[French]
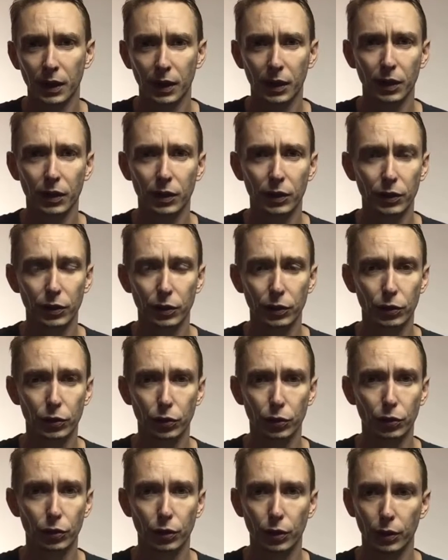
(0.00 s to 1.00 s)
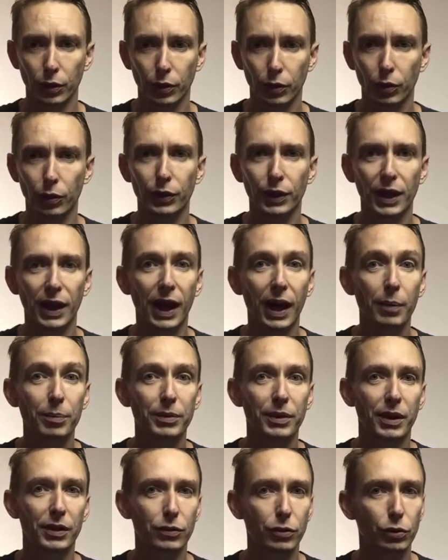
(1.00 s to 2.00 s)
euh, euh, est
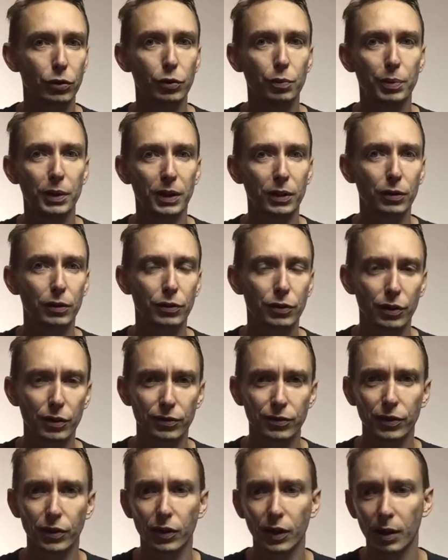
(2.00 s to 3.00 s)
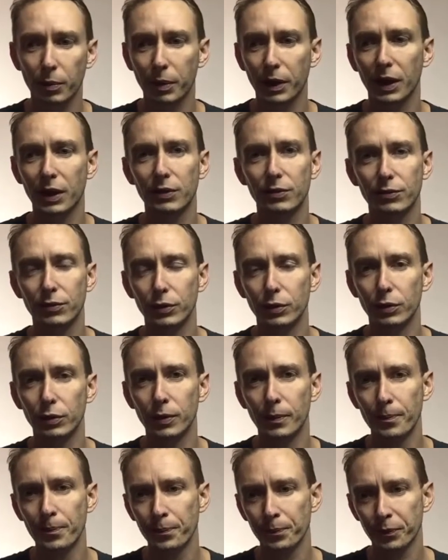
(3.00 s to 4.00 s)
apte à s'occuper de cet enfant. Après, il faut
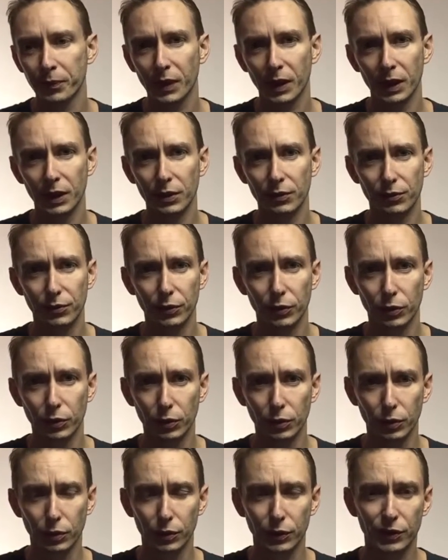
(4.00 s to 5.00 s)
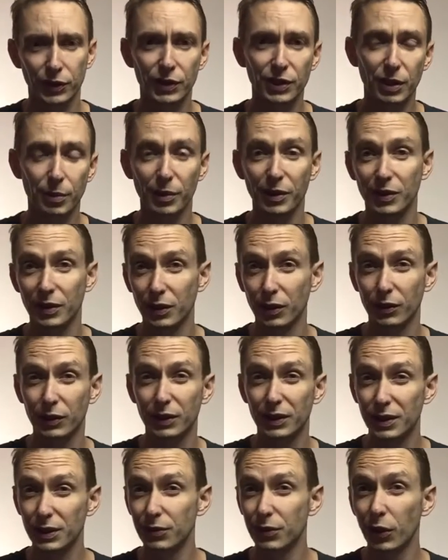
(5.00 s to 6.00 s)
il faut, euh, si jamais c'est dans
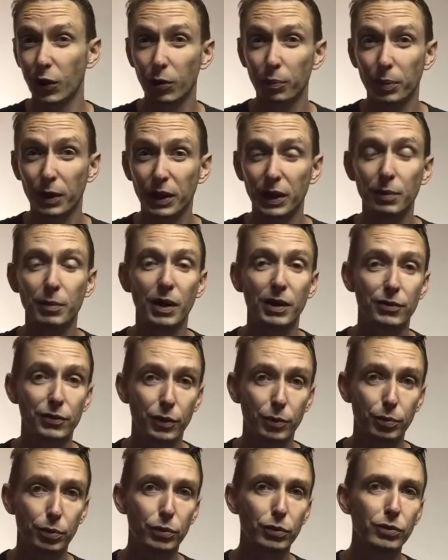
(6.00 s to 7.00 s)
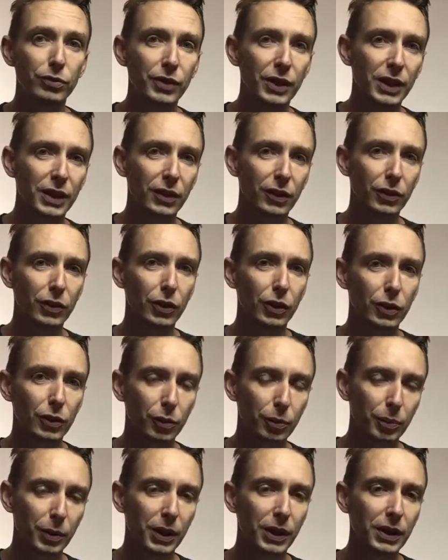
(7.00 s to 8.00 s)
différents pays, bah, il faut prouver dans
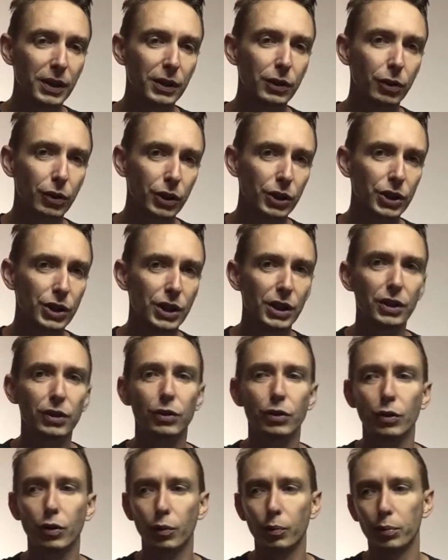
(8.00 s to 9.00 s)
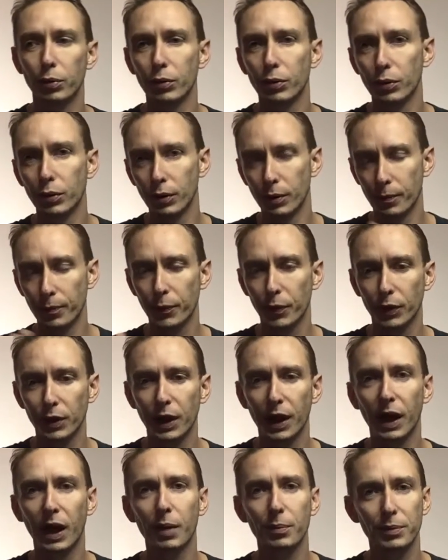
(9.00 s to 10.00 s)
notre pays d'origine qu'on peut, on
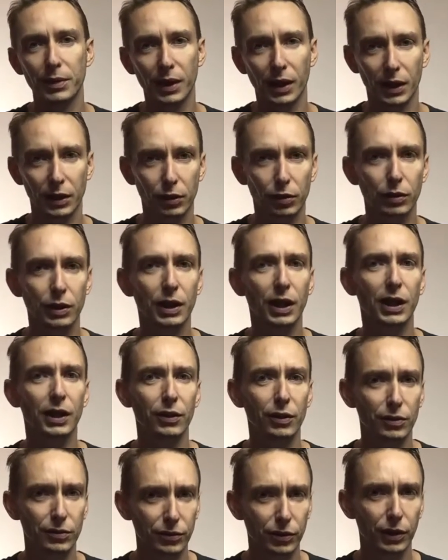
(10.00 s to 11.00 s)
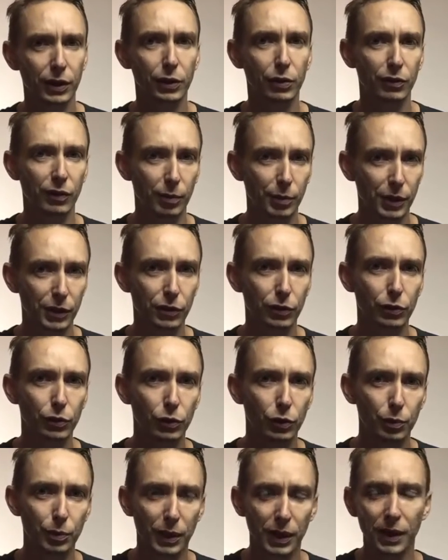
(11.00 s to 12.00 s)
est apte à accueillir un enfant et qu'on va bien s'en
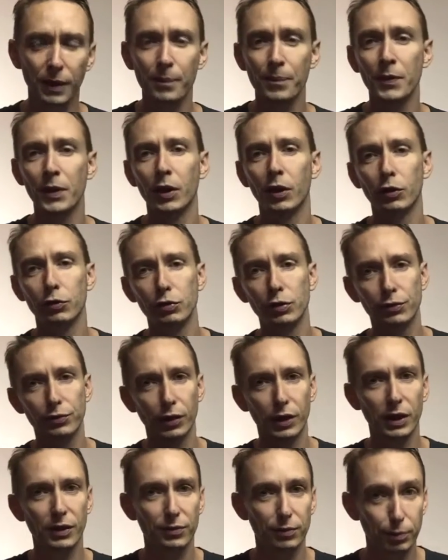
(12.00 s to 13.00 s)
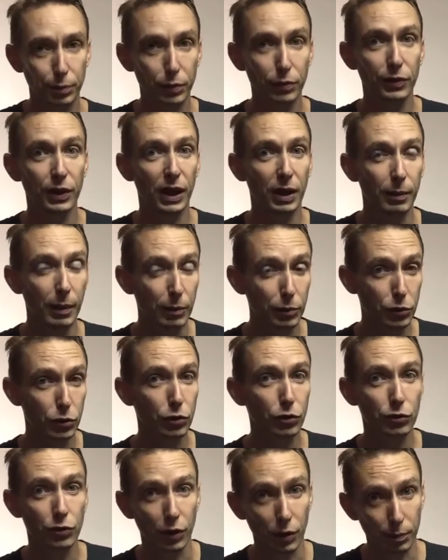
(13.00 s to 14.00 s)
occuper. Ensuite, il faut aller prouver la même
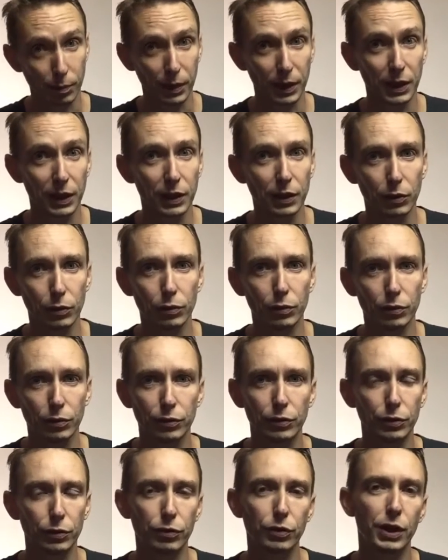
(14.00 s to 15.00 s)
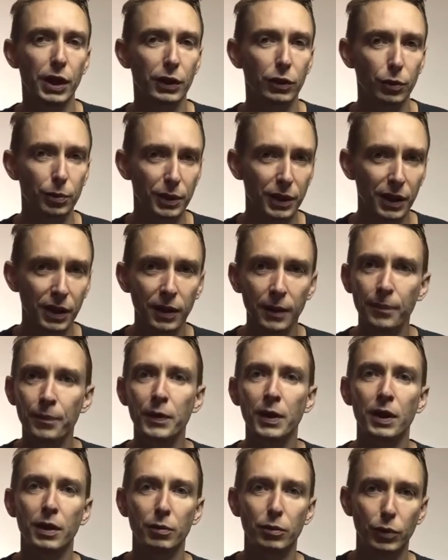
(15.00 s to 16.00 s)
chose dans le pays où vous voulez adopter,
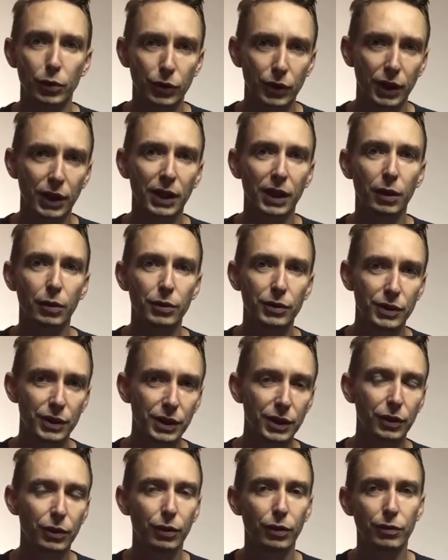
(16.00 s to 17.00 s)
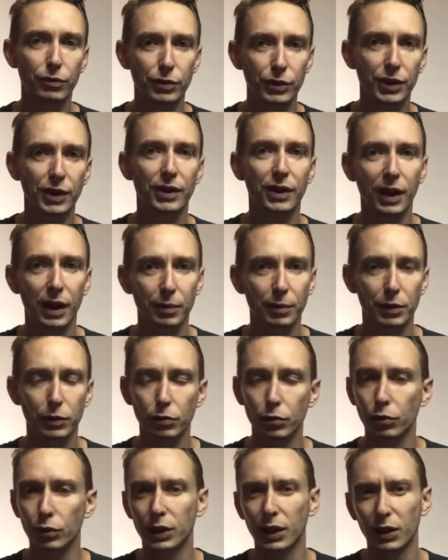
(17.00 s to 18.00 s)
montrer là aussi que vous êtes apte et tout.
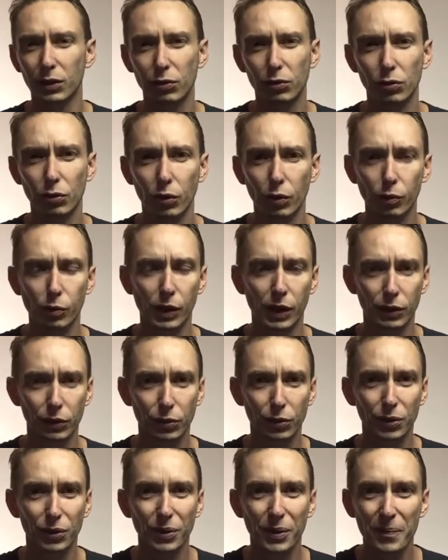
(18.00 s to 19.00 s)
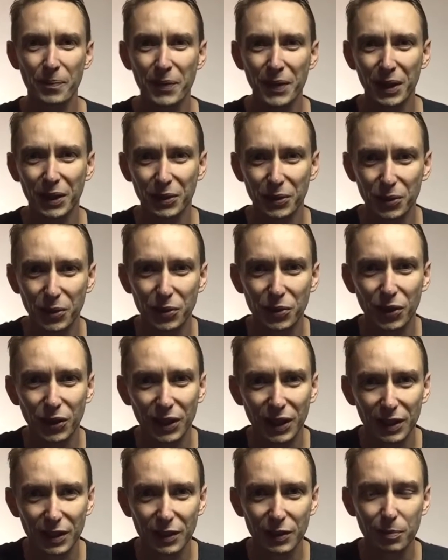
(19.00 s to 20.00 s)
Donc il y a au moins deux, deux
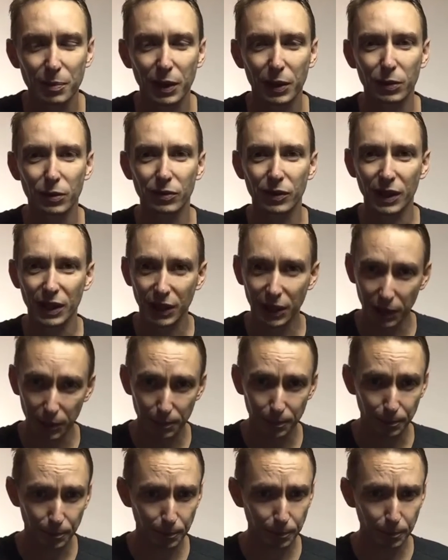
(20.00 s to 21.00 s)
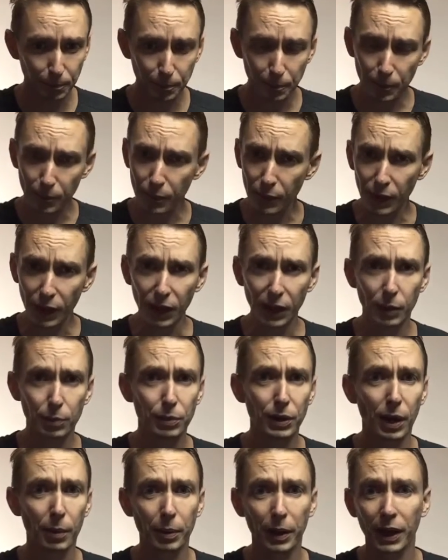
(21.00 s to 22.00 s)
organismes à convaincre. Et
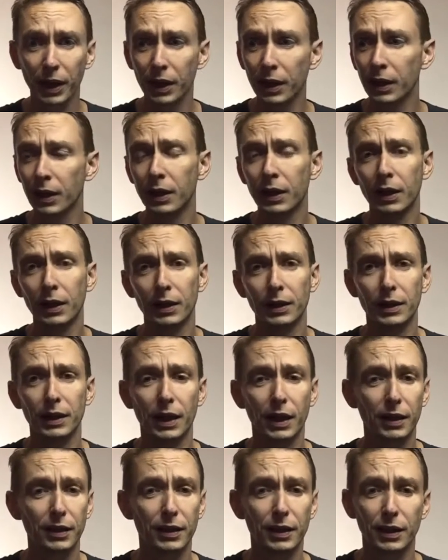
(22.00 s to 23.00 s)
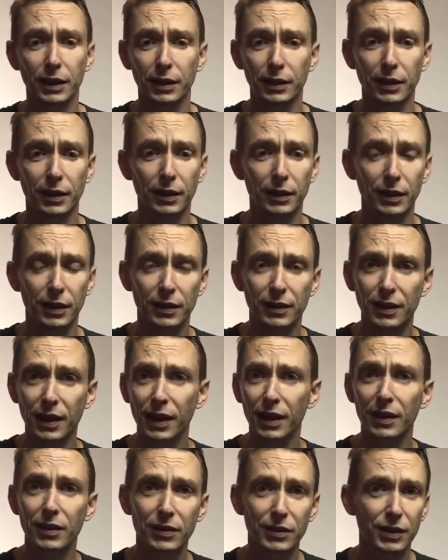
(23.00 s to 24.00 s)
puis après, il y a des, des,
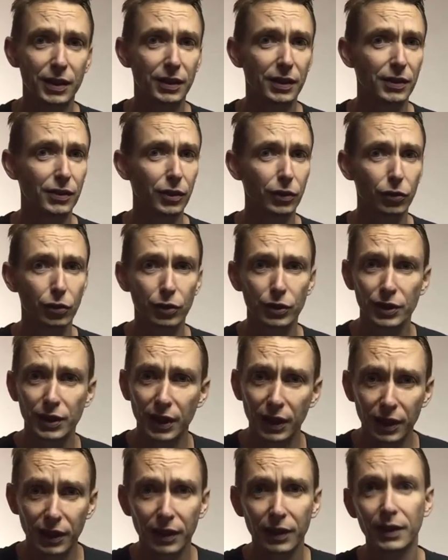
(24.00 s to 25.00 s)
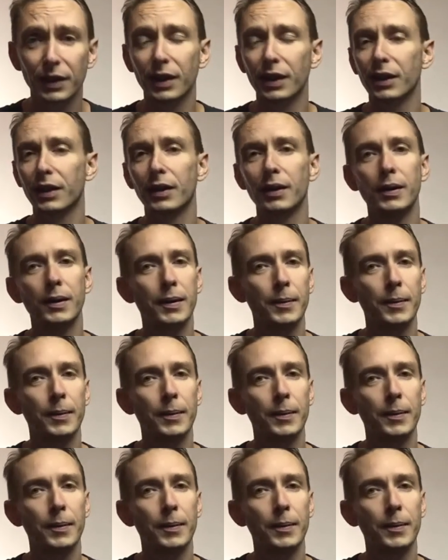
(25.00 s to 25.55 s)
tests, il y a des entretiens, il y a